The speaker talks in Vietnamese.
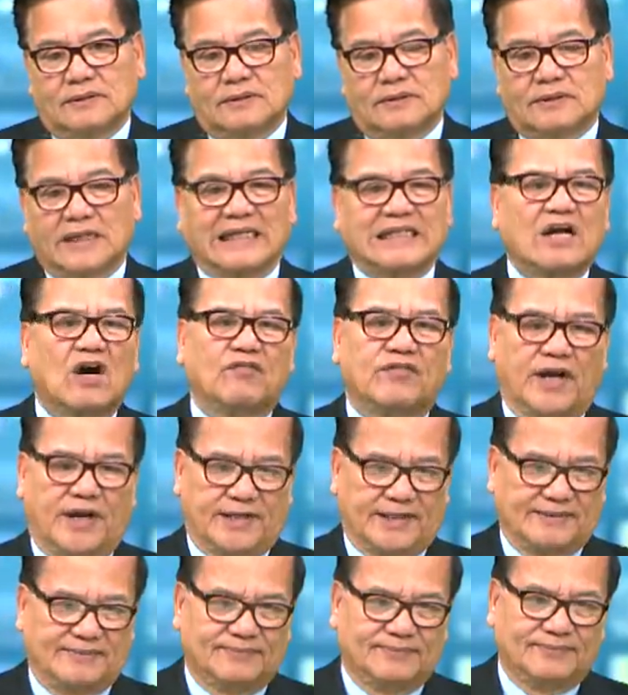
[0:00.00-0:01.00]
Tại sao vậy?
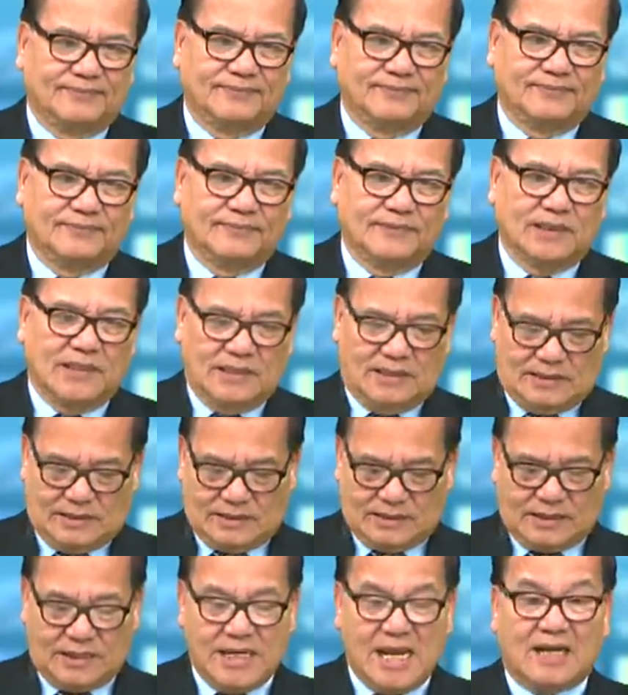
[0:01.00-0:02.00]

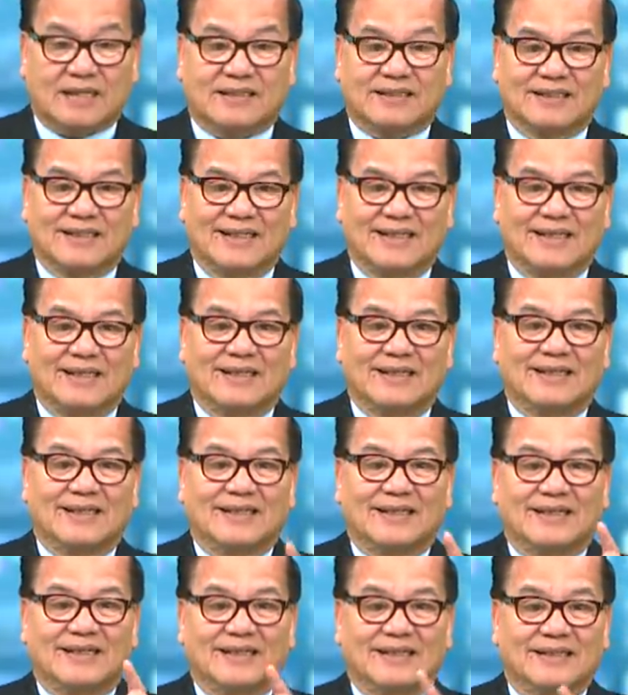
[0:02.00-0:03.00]
Thứ nhất,
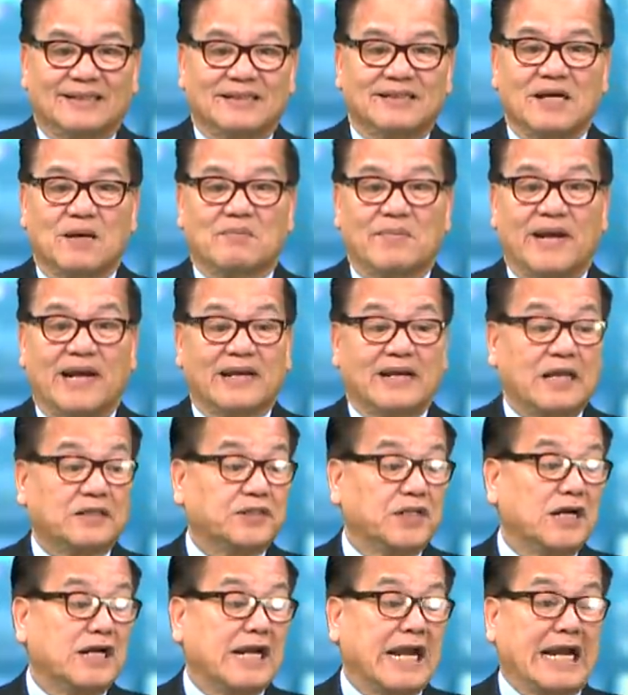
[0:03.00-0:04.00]
nước Mỹ đã
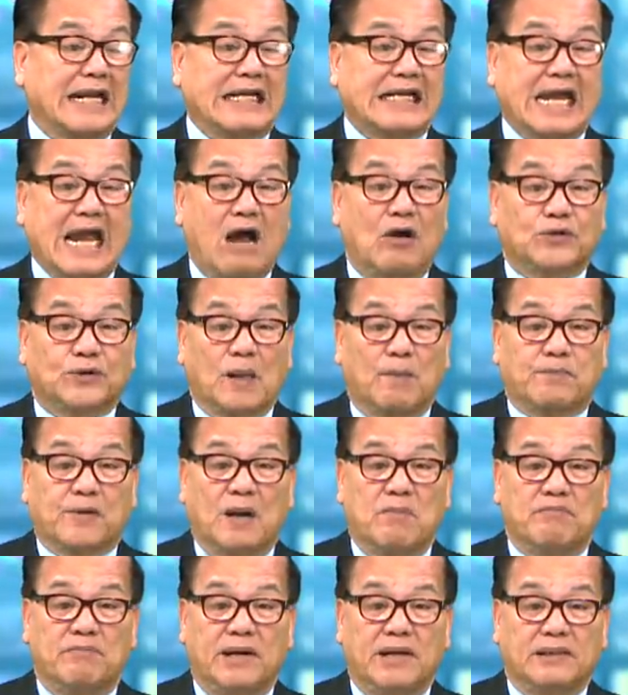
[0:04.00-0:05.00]
từng cảnh cáo Tập
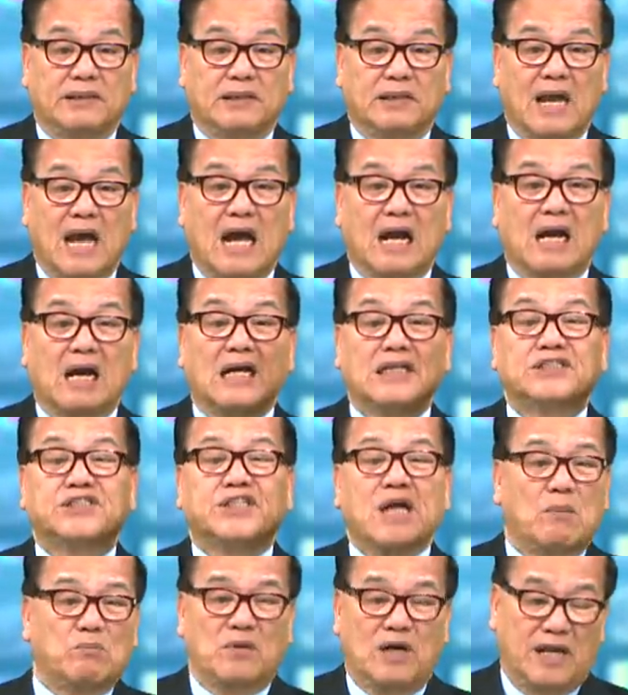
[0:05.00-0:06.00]
cẩm Bình hàng
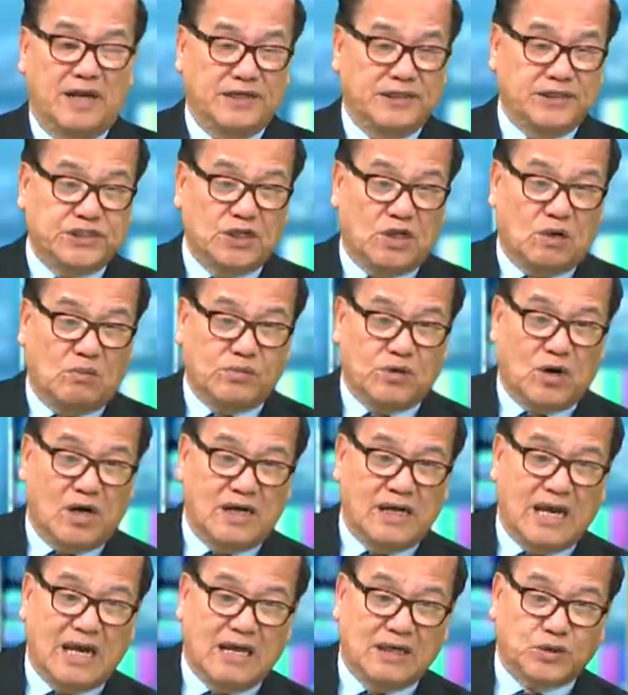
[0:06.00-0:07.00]
trăm lần chứ không nói
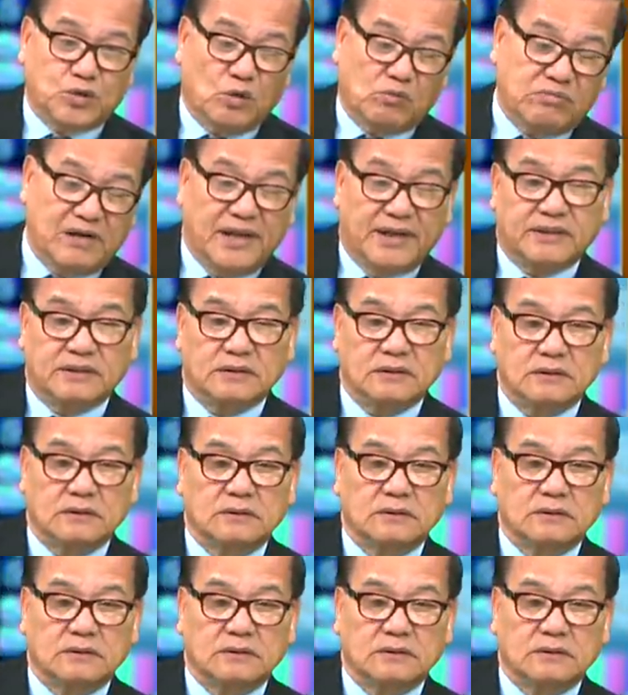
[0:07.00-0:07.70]
là hàng chục lần.